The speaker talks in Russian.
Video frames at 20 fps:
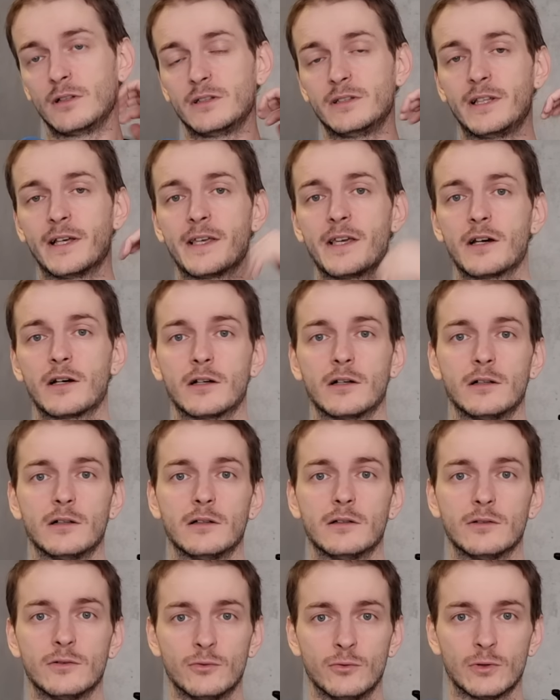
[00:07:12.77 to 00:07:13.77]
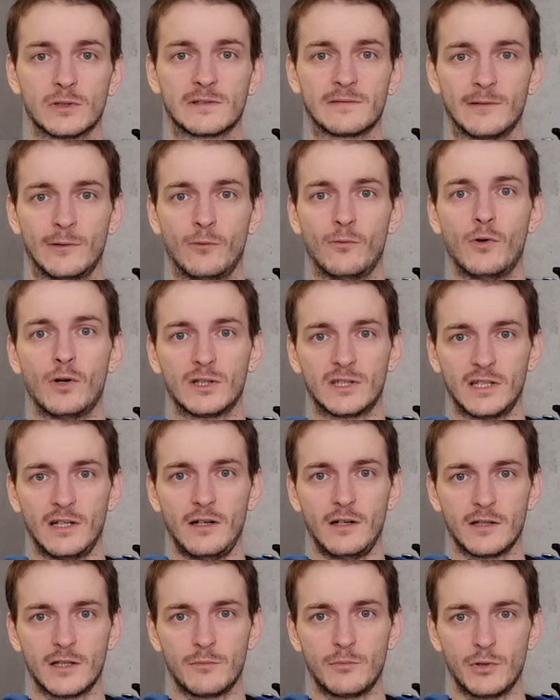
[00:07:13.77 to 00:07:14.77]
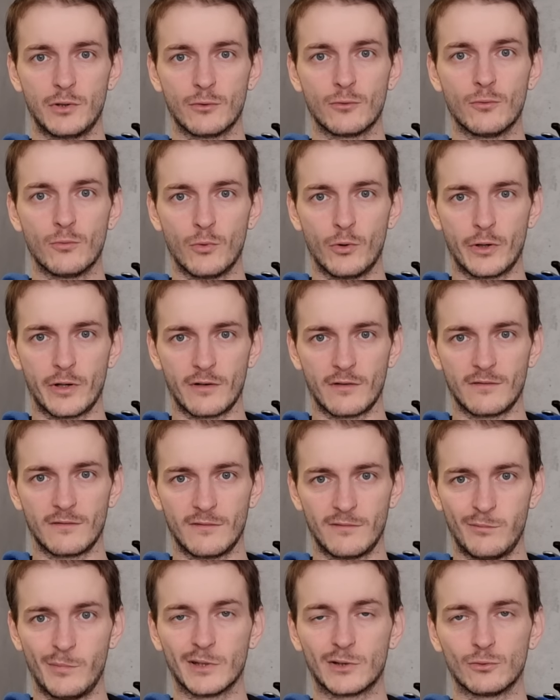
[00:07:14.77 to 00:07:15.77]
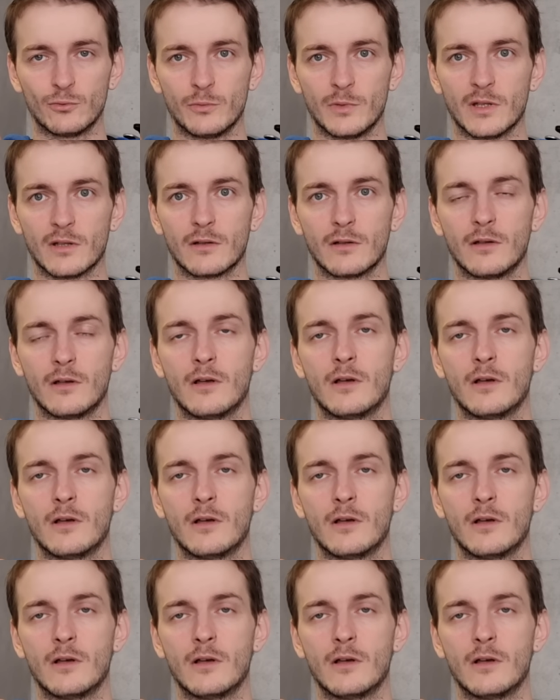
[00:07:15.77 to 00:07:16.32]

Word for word: доехал до своего отеля на берегу моря в Батуми.